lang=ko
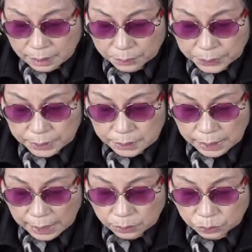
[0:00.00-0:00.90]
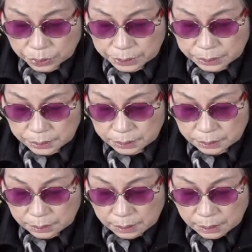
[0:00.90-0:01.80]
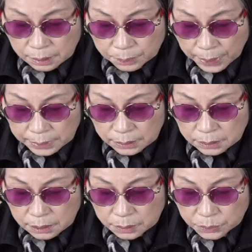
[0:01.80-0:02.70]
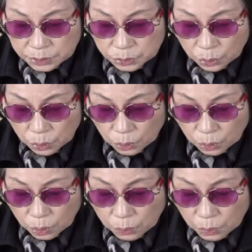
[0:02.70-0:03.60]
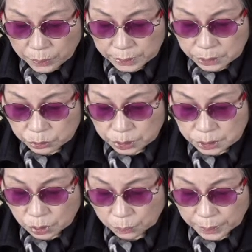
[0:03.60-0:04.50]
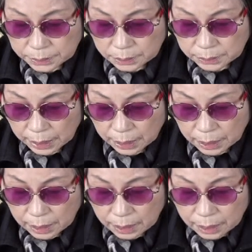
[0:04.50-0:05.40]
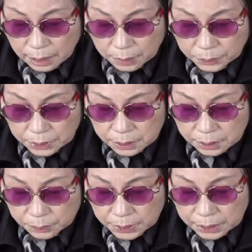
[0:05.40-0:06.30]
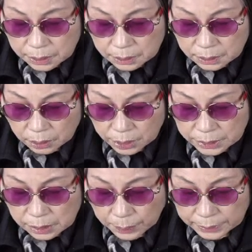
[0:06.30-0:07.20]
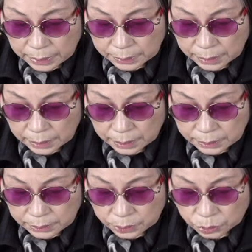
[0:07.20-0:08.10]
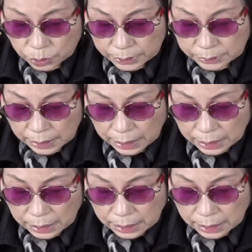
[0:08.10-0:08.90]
미리를 안고 있는 발이 떨리면서 온몸의 기운이 속 빠졌다. 미리, 미리를 거실 바닥에 내려놓다